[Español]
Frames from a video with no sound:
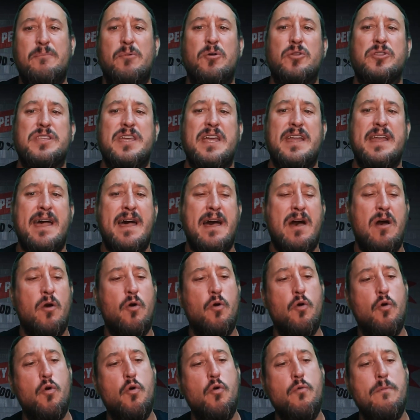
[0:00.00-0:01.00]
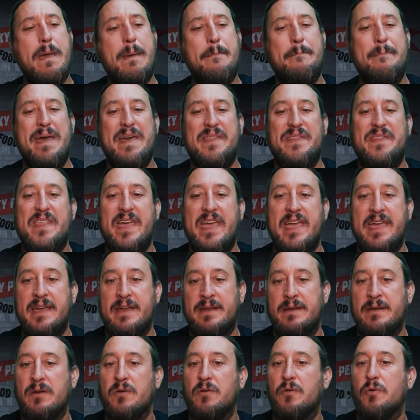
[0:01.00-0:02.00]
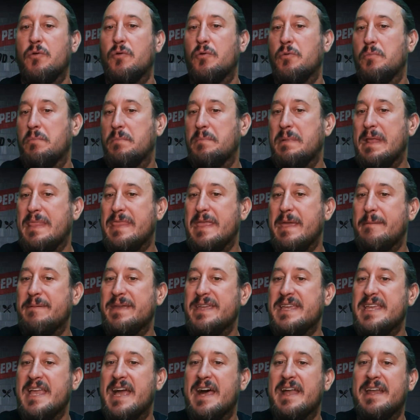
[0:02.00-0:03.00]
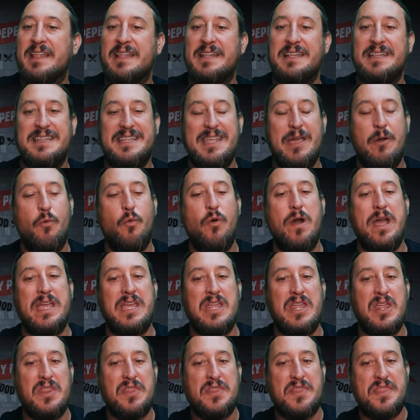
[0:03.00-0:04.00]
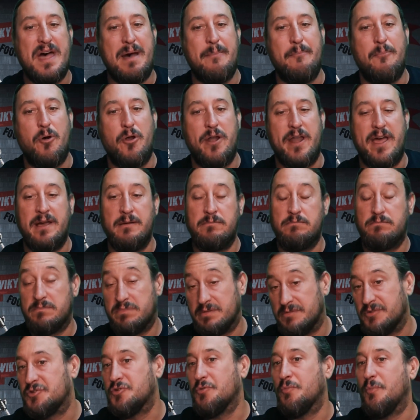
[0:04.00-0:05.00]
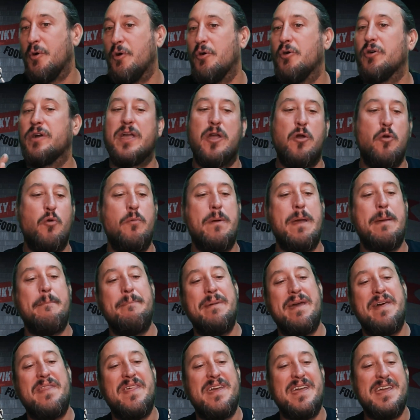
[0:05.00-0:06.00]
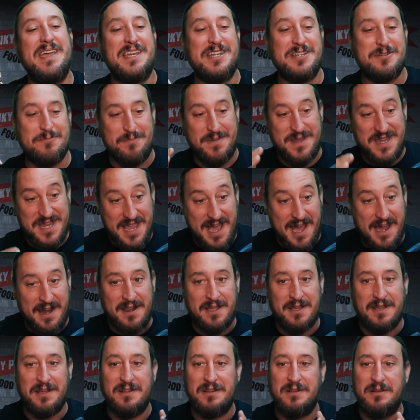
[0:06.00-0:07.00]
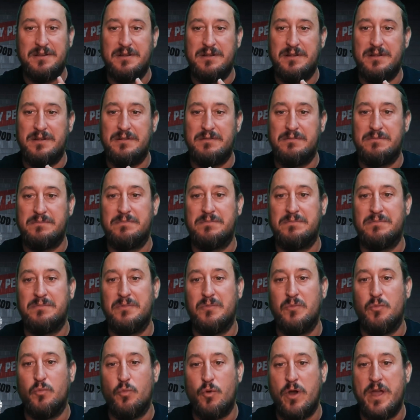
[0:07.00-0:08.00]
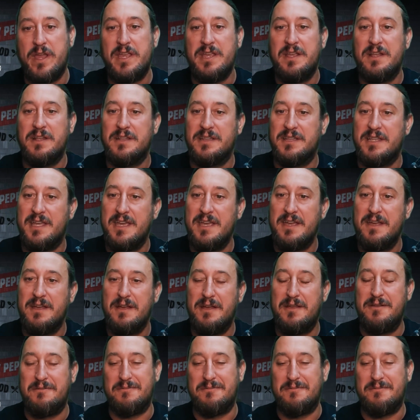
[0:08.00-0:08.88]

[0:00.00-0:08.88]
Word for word: motera VBD de Villar de Güey, Zamora. Supongo que VBD es Villar Güey de...